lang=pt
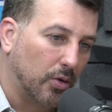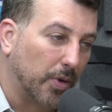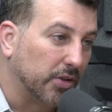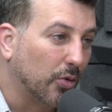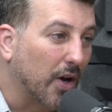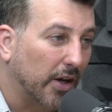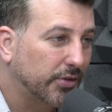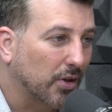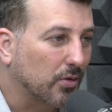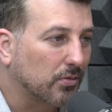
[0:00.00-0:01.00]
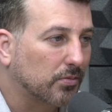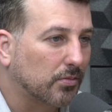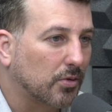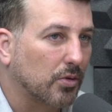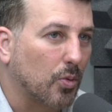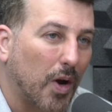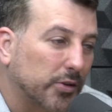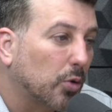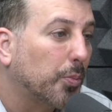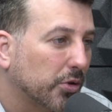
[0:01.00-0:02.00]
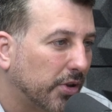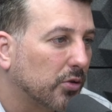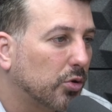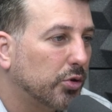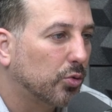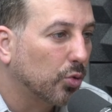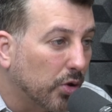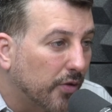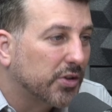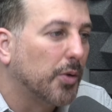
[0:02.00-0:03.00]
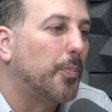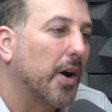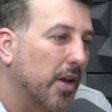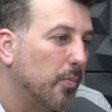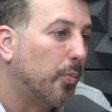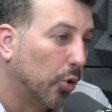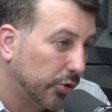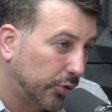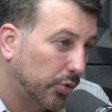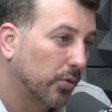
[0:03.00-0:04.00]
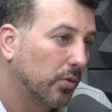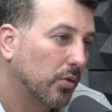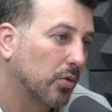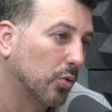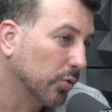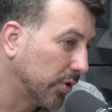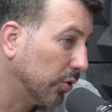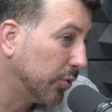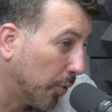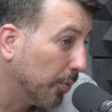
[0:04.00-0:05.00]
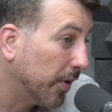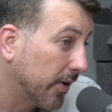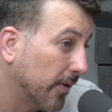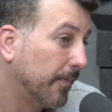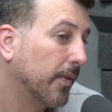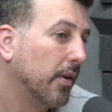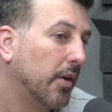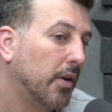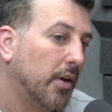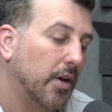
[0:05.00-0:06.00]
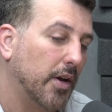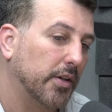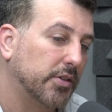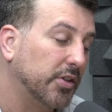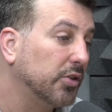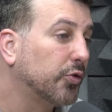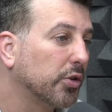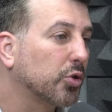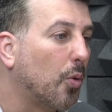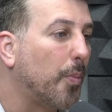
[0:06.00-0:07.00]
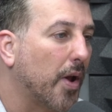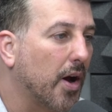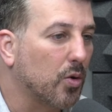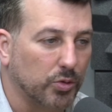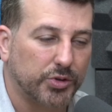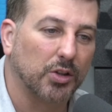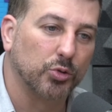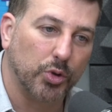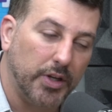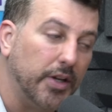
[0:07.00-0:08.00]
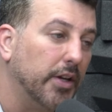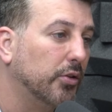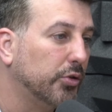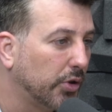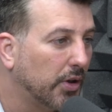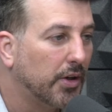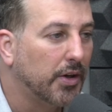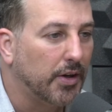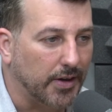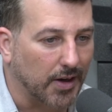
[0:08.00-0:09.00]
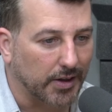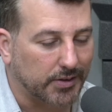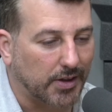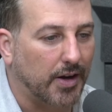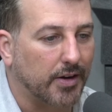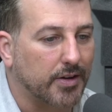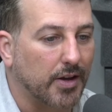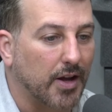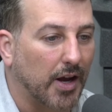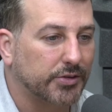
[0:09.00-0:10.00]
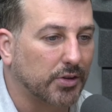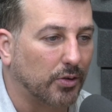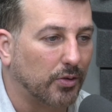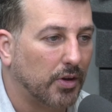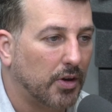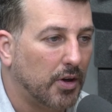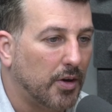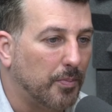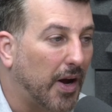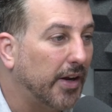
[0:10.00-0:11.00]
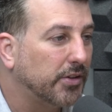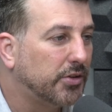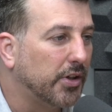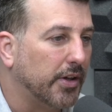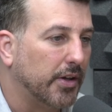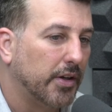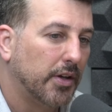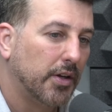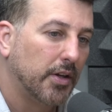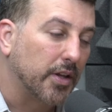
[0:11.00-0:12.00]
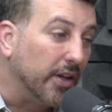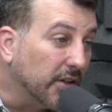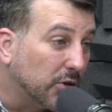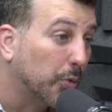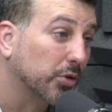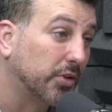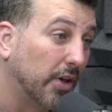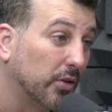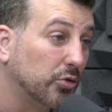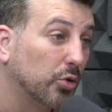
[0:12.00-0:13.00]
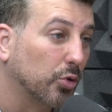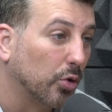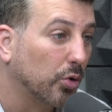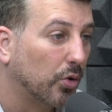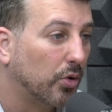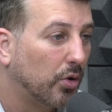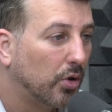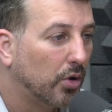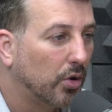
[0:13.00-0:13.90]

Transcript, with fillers: o Brasil gasta 4% de tudo que você paga em imposto com saúde pública. É, se a gente fosse comparar com os Estados Unidos, Inglaterra, que gastam mais de 15% de todo